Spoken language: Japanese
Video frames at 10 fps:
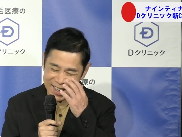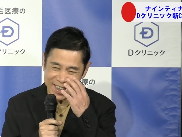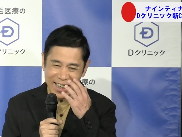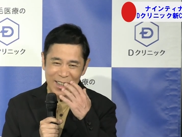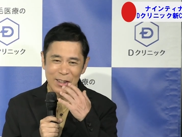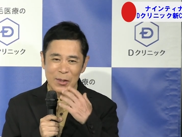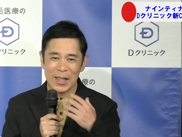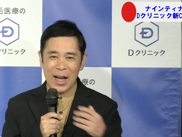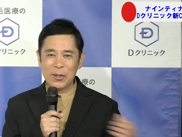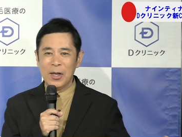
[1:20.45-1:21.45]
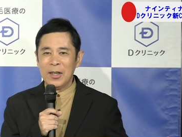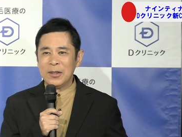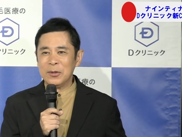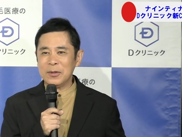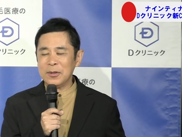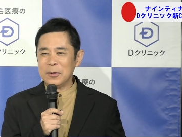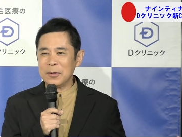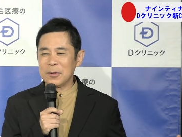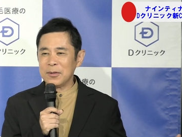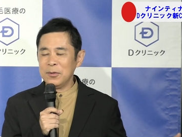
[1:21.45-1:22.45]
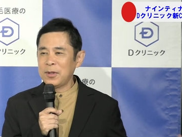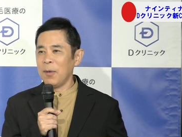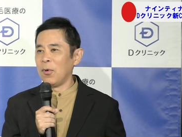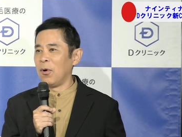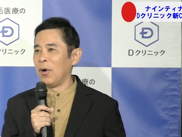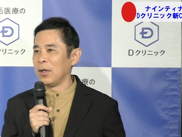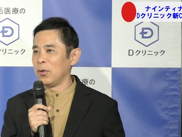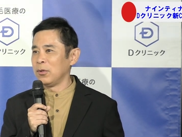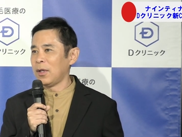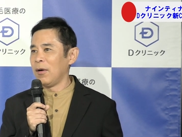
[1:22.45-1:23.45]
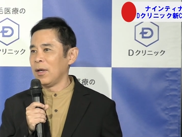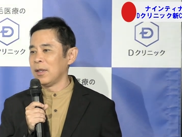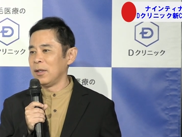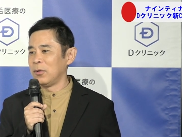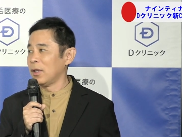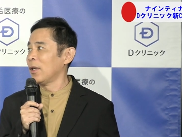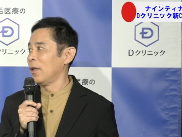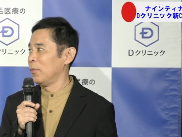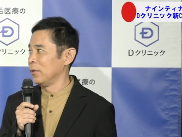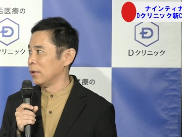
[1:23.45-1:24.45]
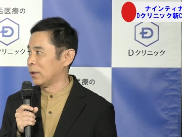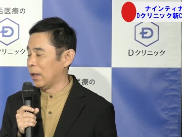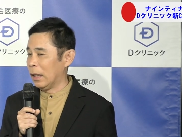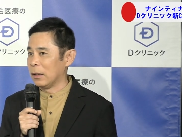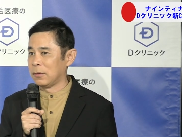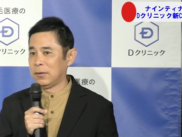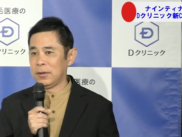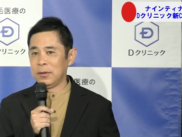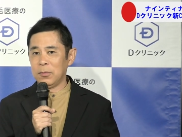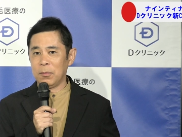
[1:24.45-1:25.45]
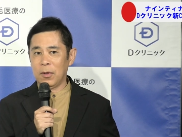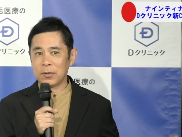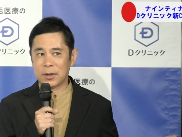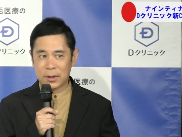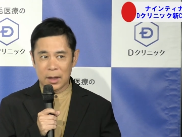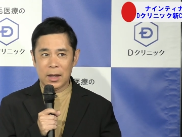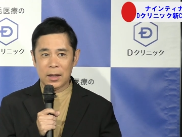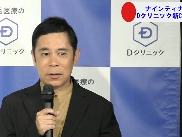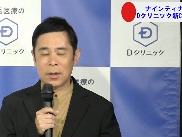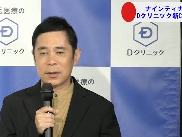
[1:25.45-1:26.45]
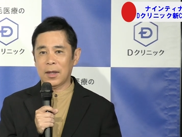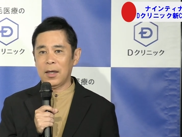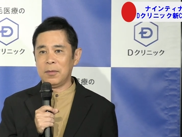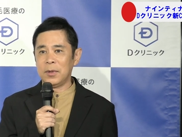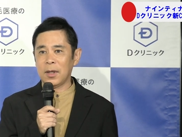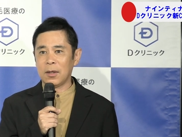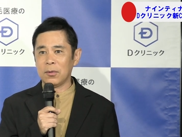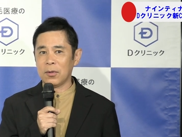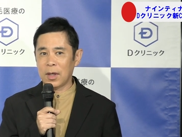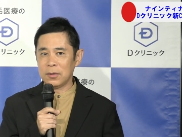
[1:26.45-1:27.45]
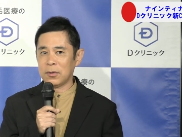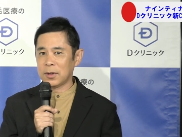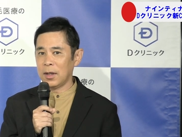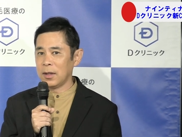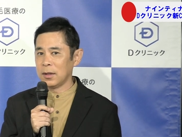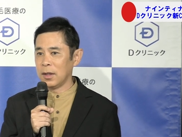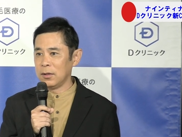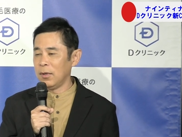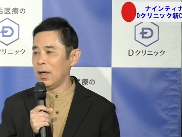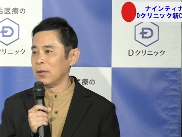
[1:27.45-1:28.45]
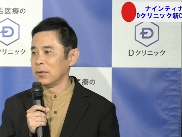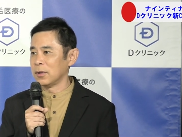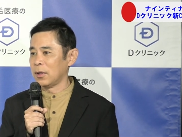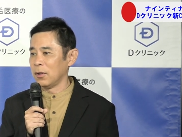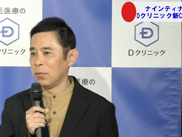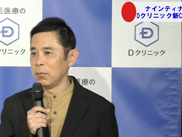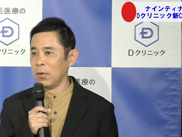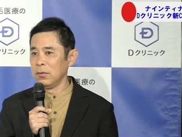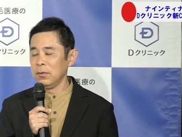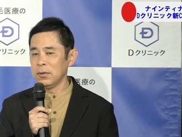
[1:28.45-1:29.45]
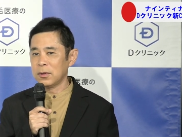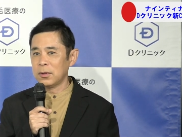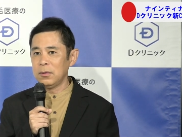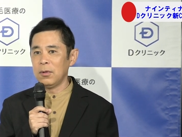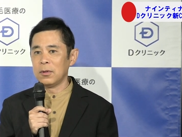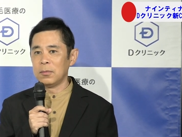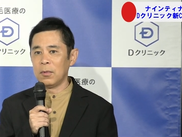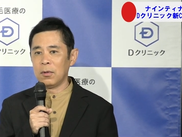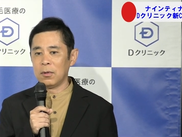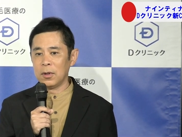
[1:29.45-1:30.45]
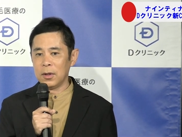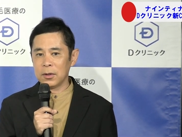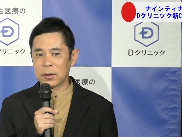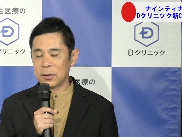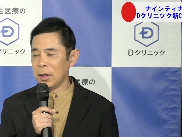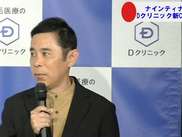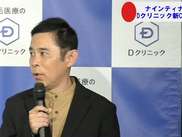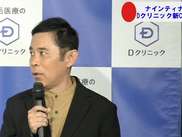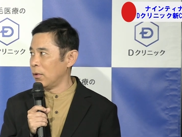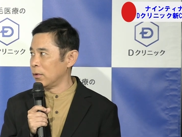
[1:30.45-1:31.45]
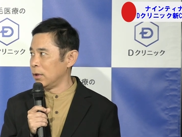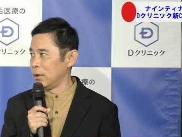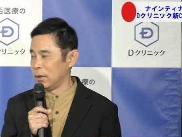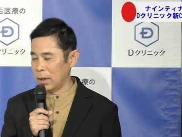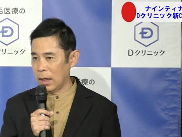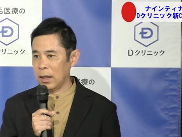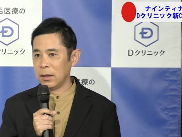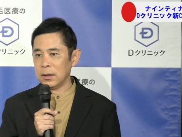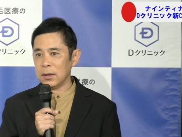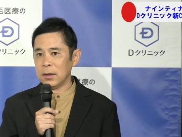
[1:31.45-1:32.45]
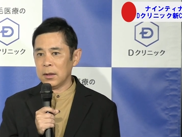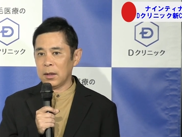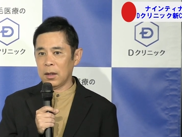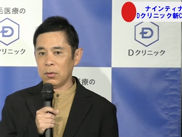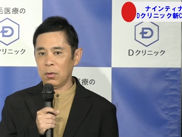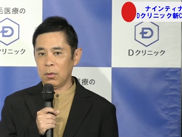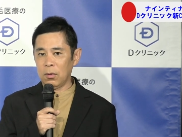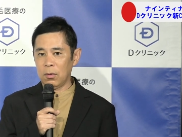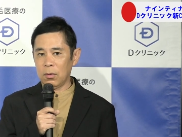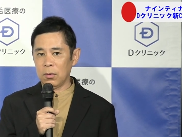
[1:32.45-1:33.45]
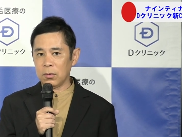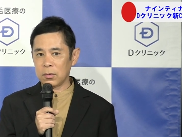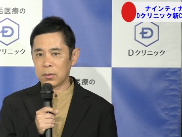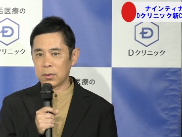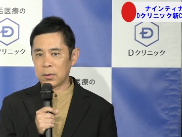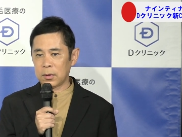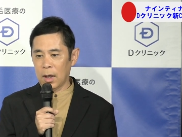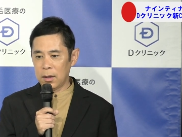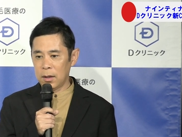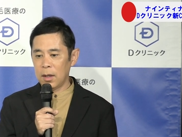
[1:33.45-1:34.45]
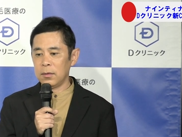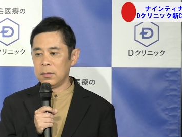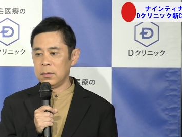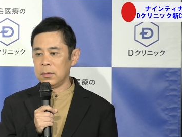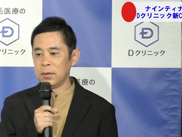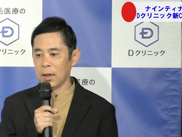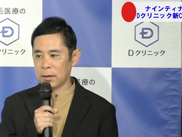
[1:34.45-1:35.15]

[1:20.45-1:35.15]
目からあのう歌もあの歌わないといけないもんですからね、口ももうしっかり上げてくださいみたいなことを監督さんが言わはるんですけども、はい、ものすごいもう砂ぼこりであのー大変